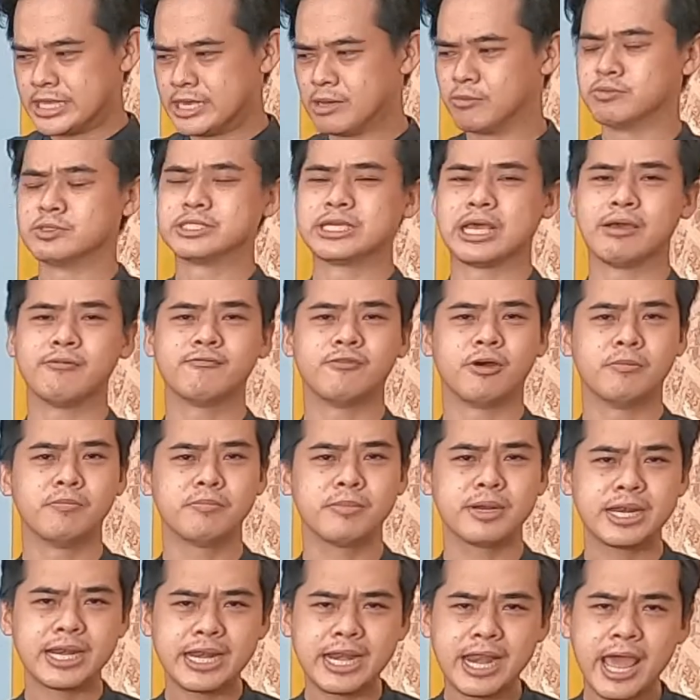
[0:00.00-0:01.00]
Dòng sản
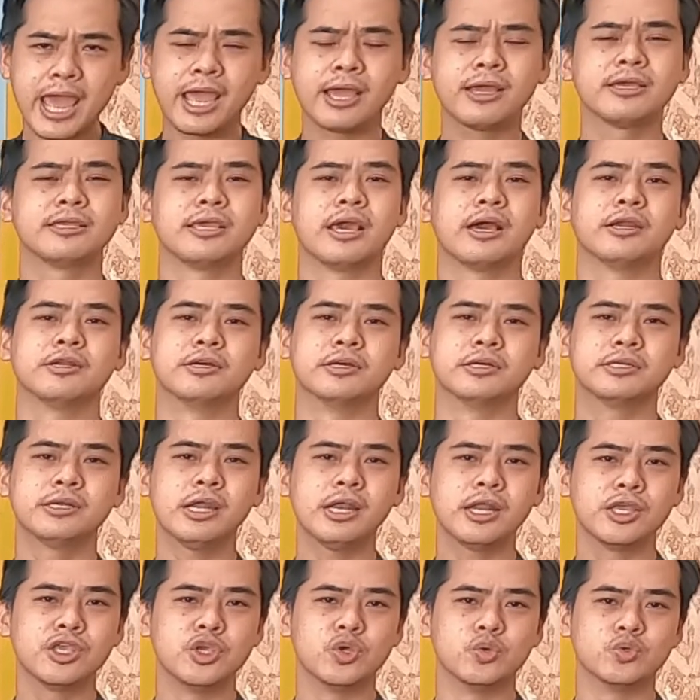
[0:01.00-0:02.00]
phẩm đang nhận được
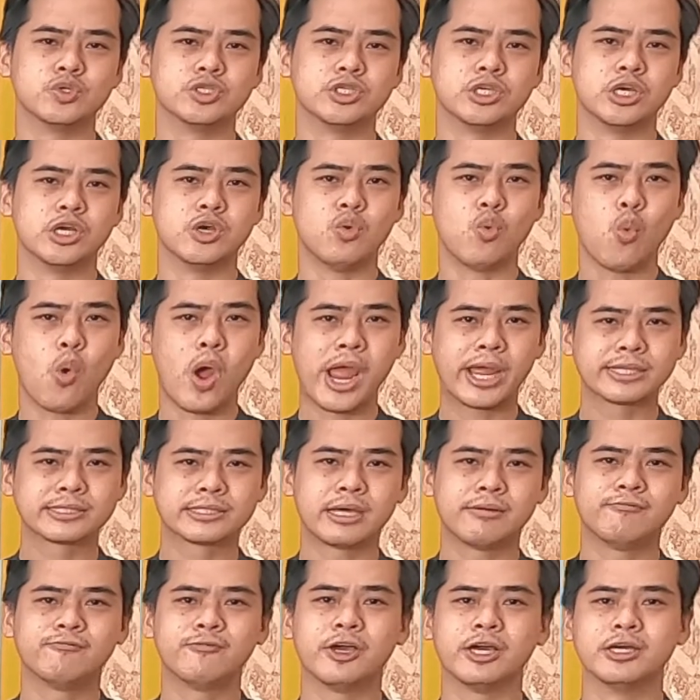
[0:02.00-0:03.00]
rất là nhiều sự
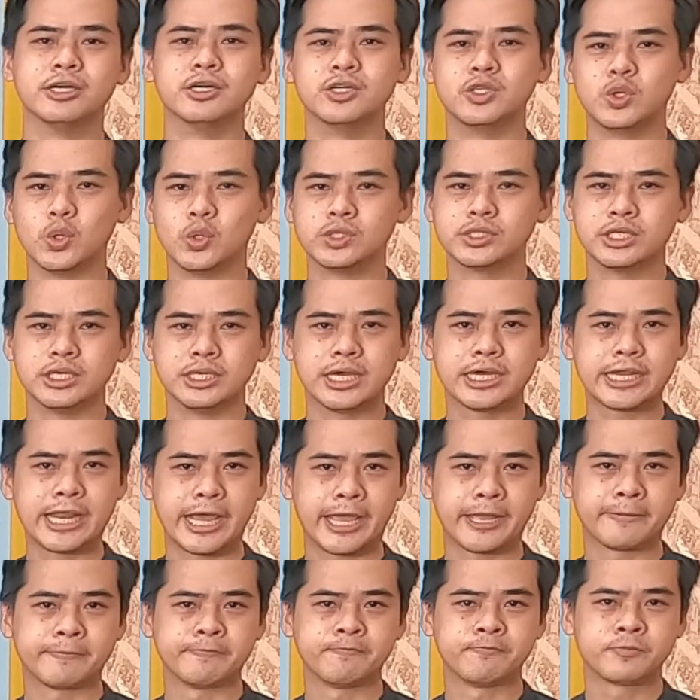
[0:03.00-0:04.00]
quan tâm và ưa chuộng từ
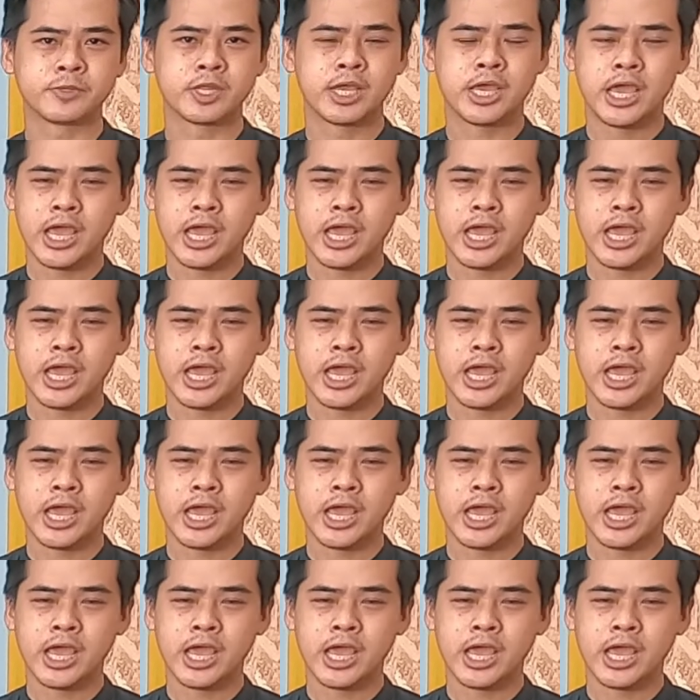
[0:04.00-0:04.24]
khách hàng